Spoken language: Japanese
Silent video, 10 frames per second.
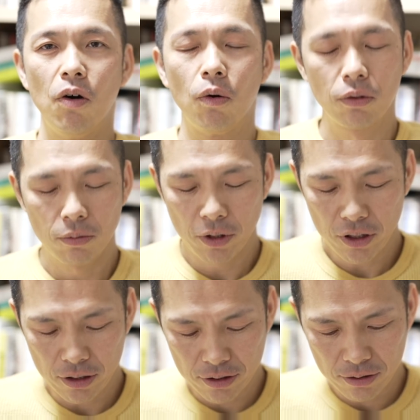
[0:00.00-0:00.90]
本当昔
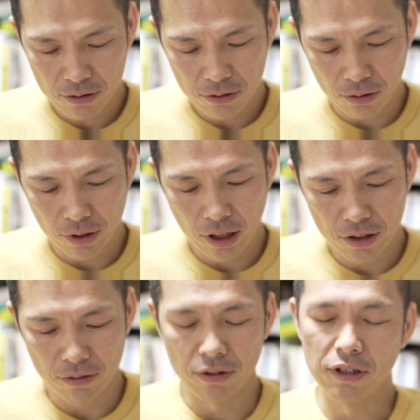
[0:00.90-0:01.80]
からずっと繰り返
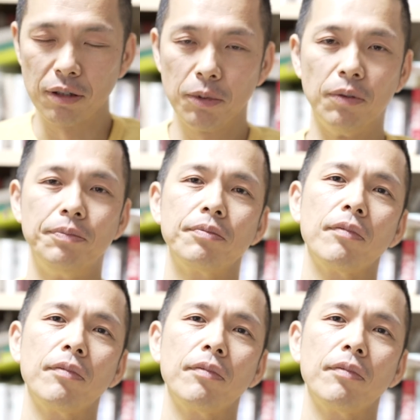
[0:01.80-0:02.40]
してるんですけども